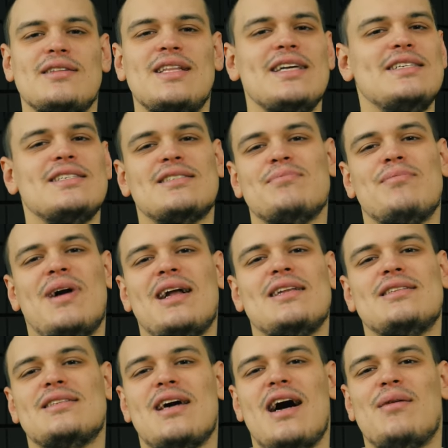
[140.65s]
Da dies
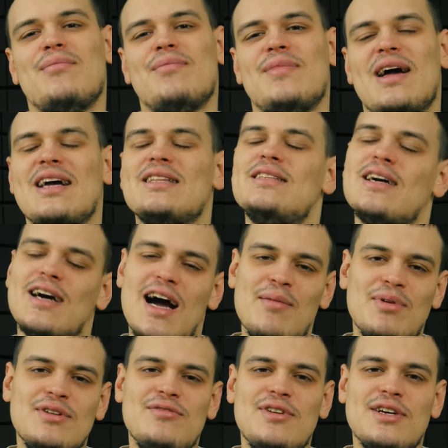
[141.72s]
bald am Ende
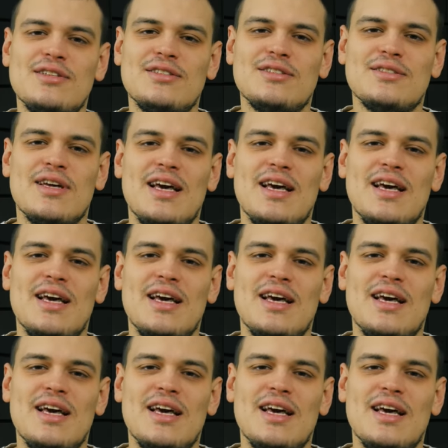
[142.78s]
haben wird,